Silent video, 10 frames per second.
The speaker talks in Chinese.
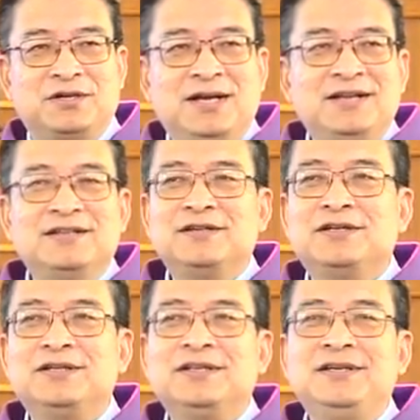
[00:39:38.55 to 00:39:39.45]
是那个
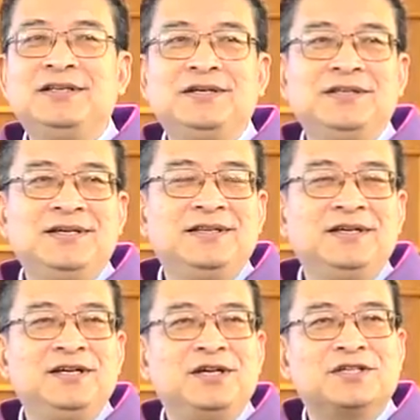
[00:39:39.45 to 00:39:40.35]
那个那个那个那个
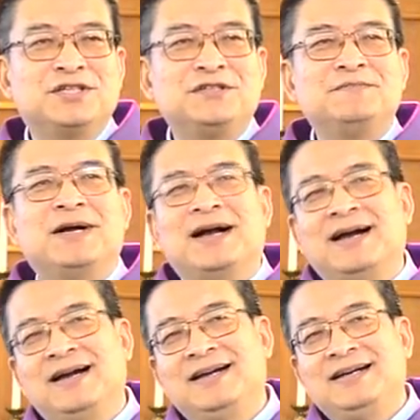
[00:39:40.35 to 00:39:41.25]
那个领事吗？